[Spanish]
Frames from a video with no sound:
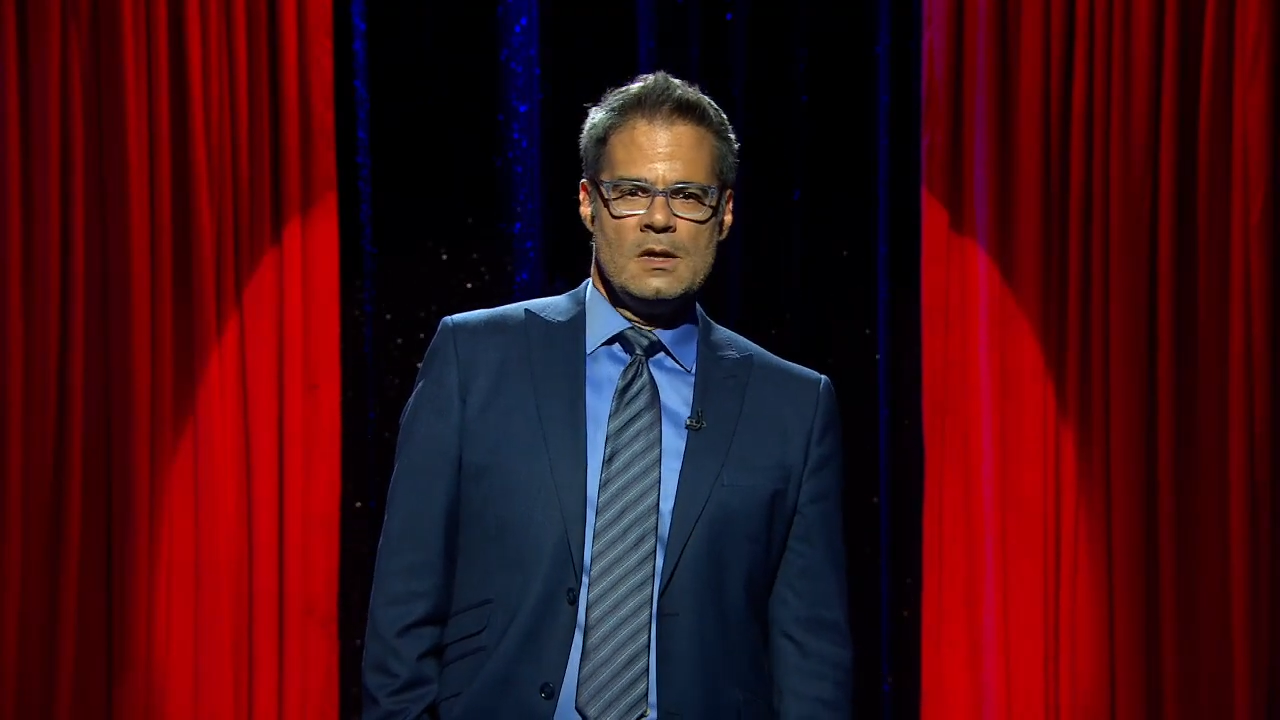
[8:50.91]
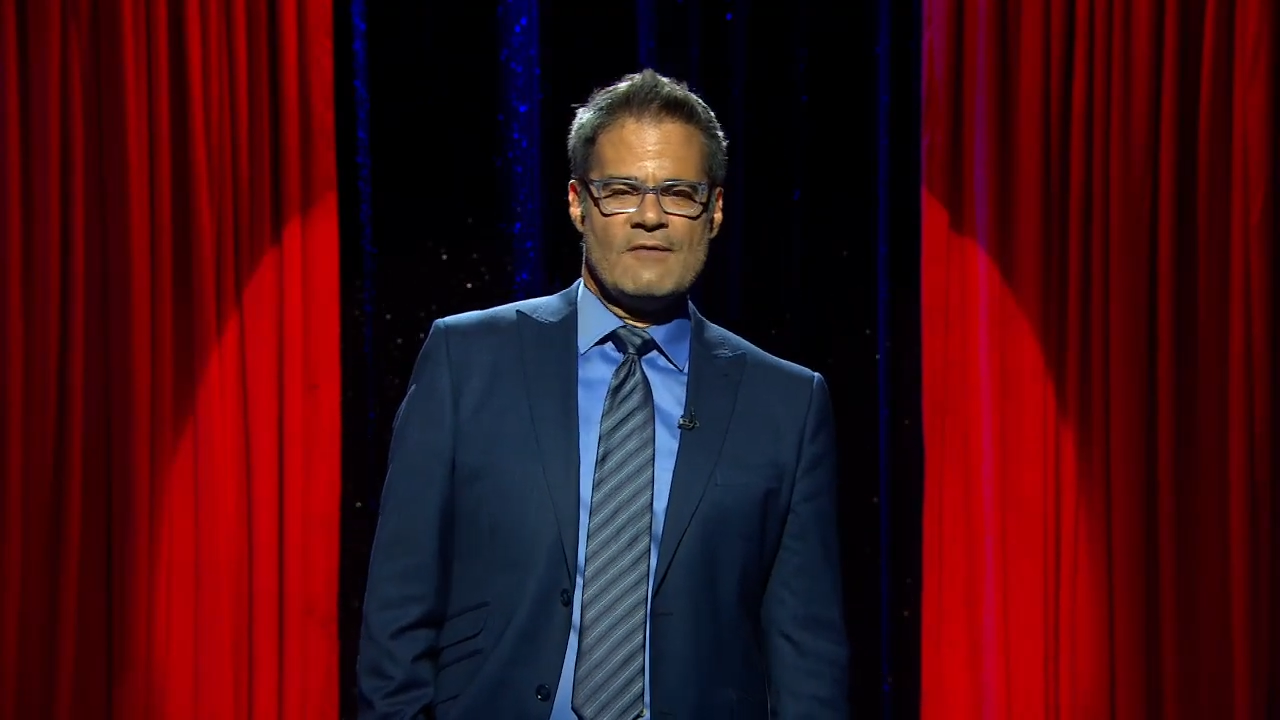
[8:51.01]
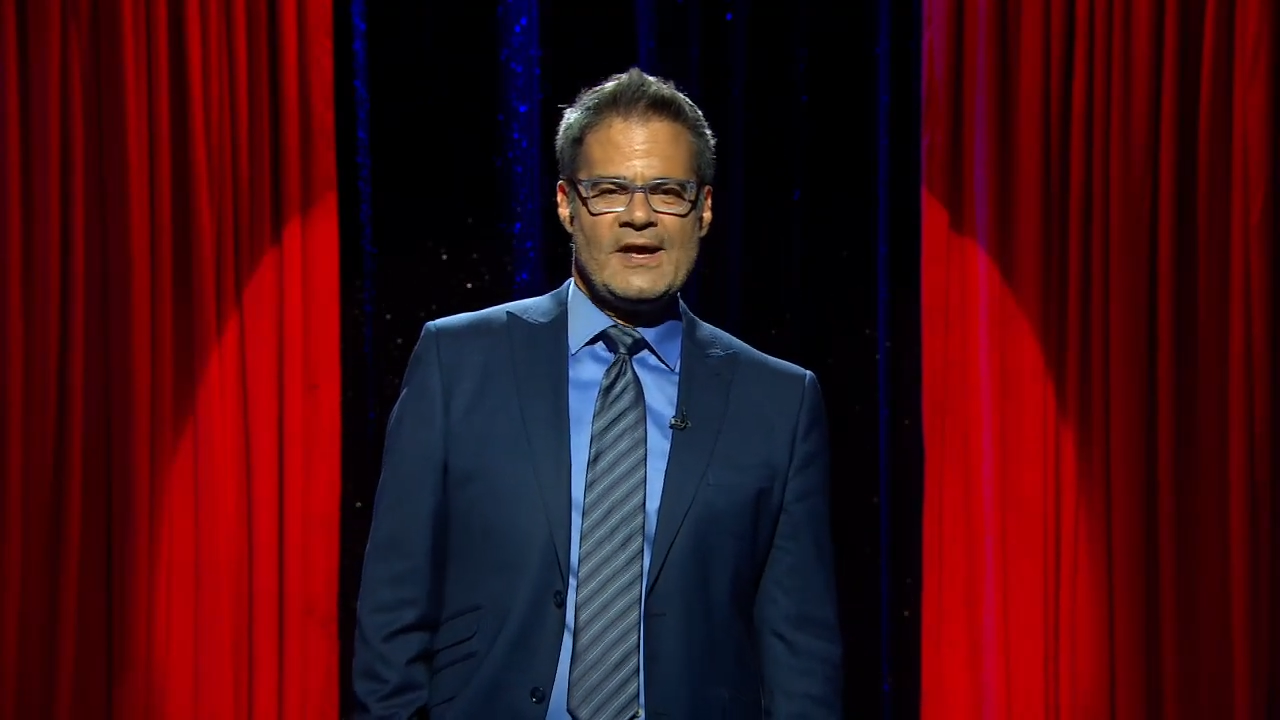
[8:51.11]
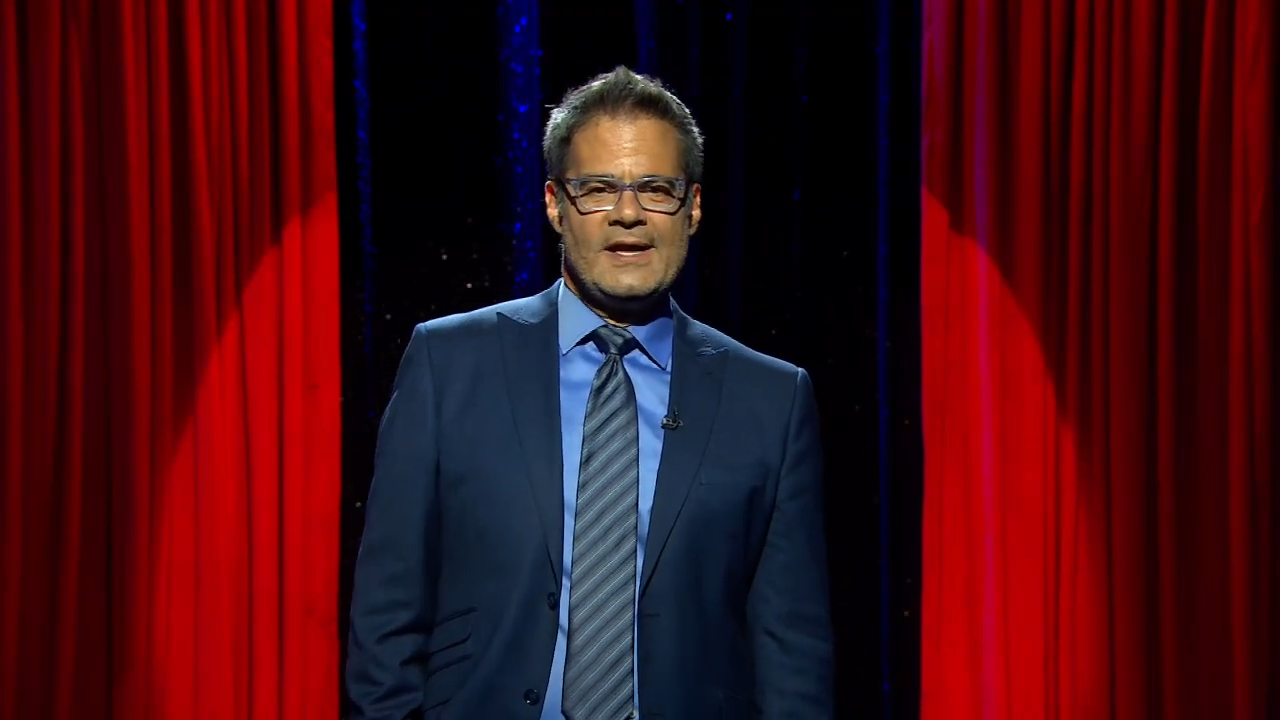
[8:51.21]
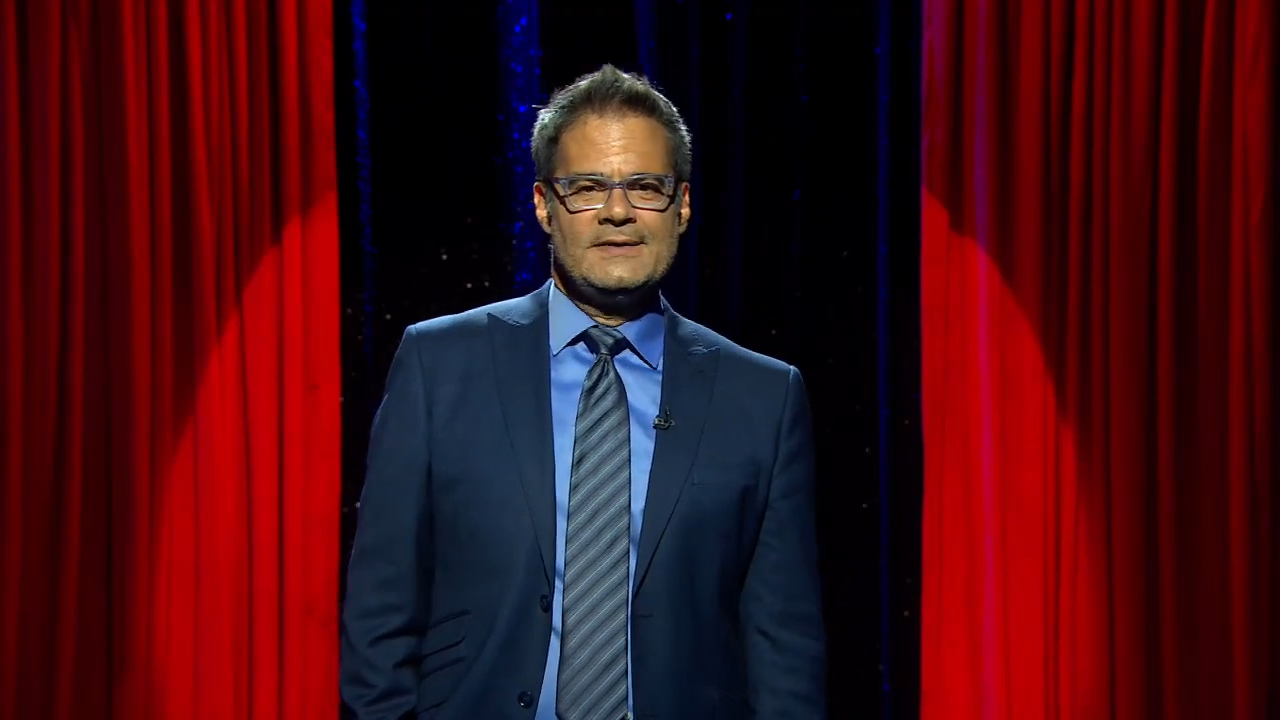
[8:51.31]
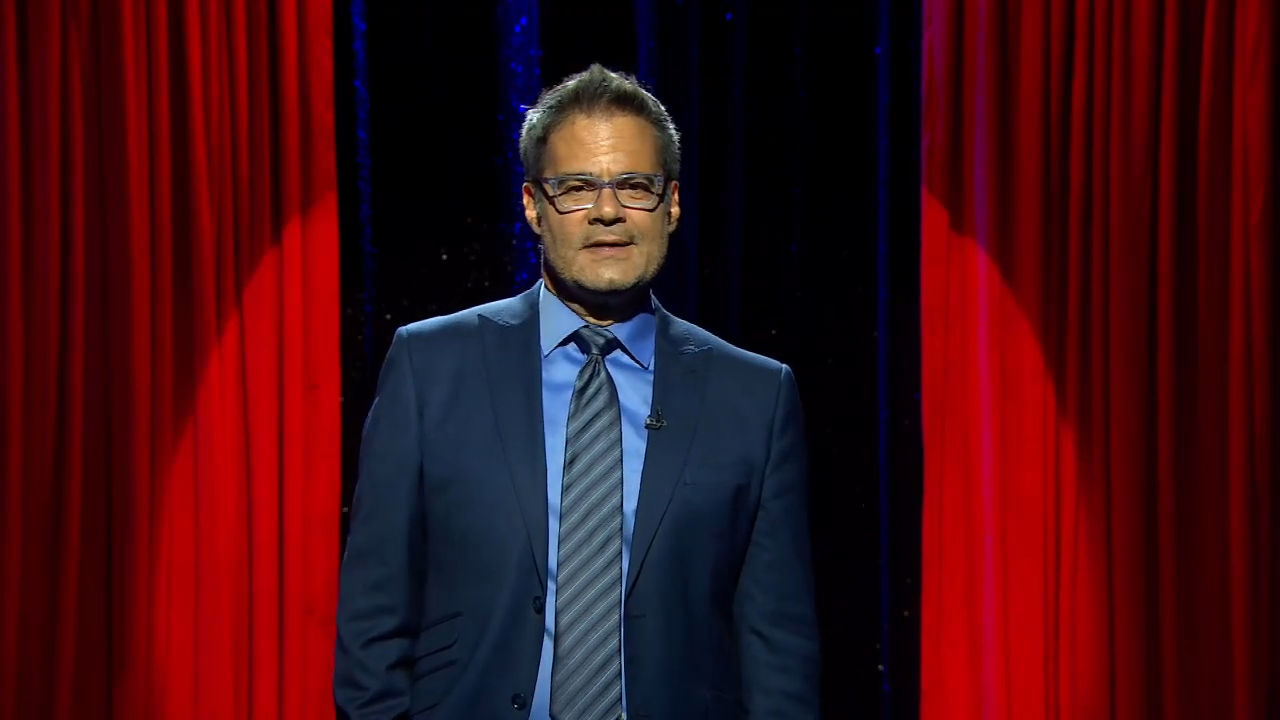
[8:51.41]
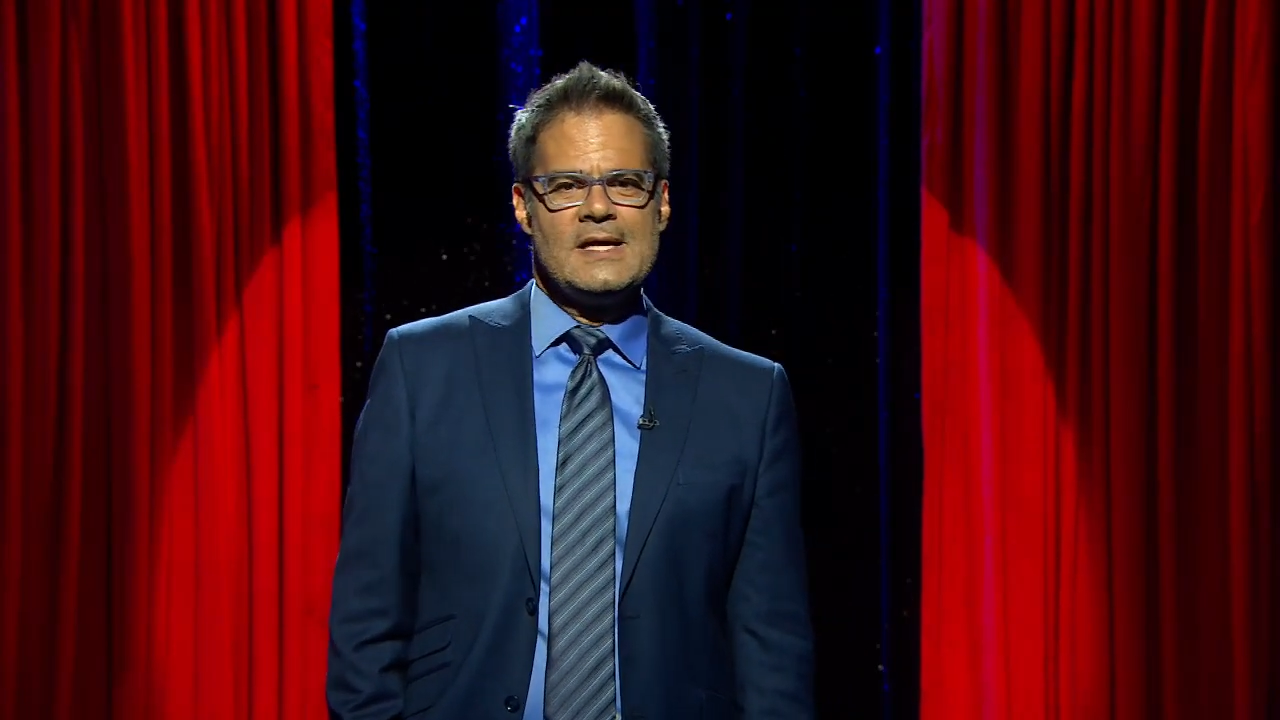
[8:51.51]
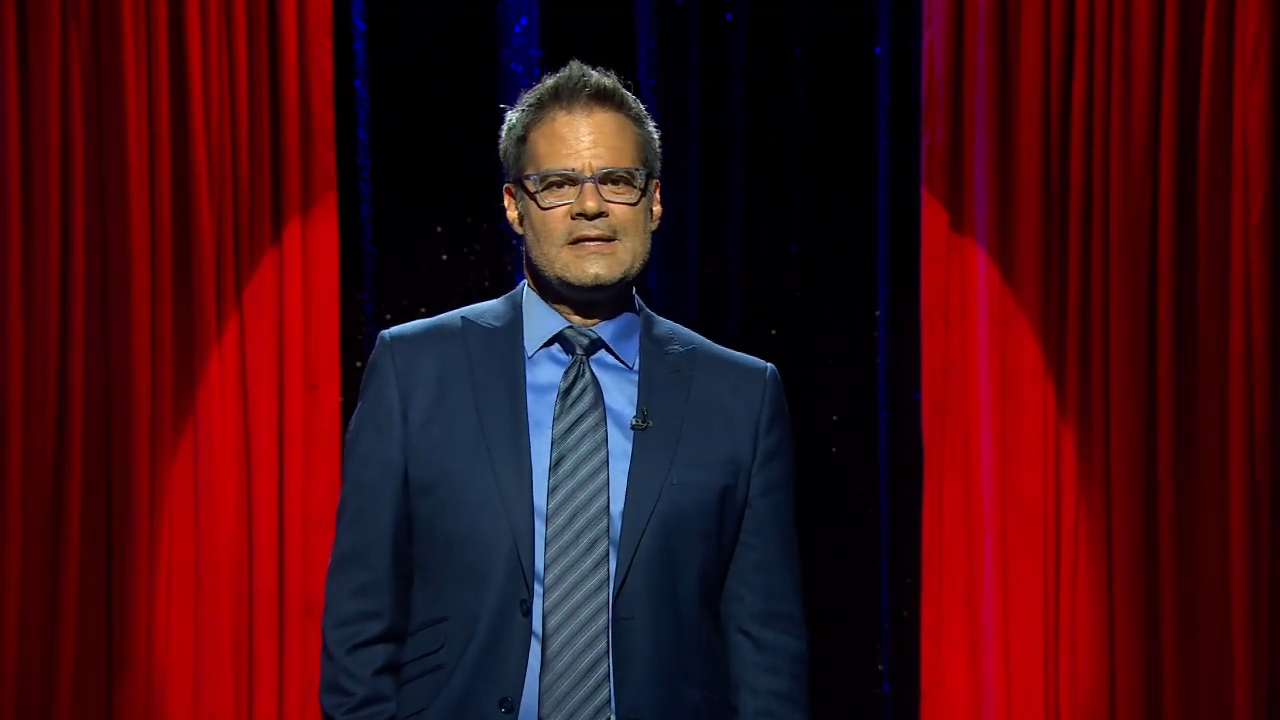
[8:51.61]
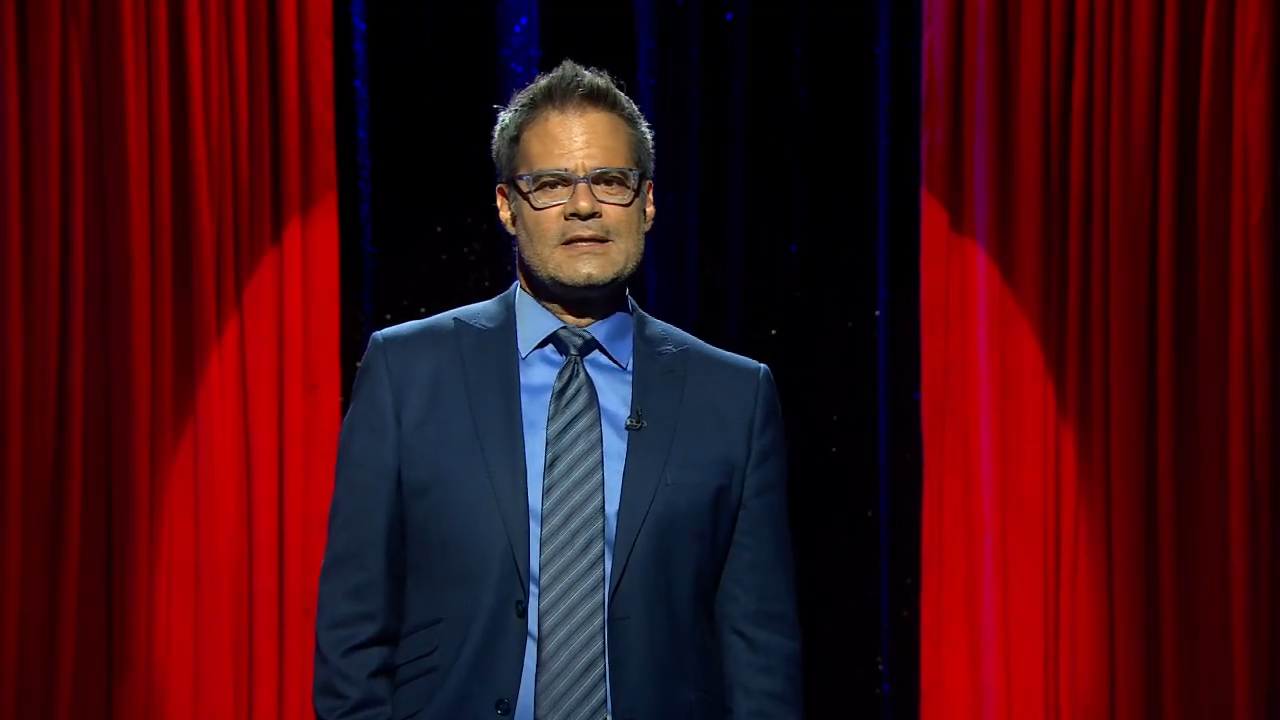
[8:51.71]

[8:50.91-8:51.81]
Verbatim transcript: La falla en Internet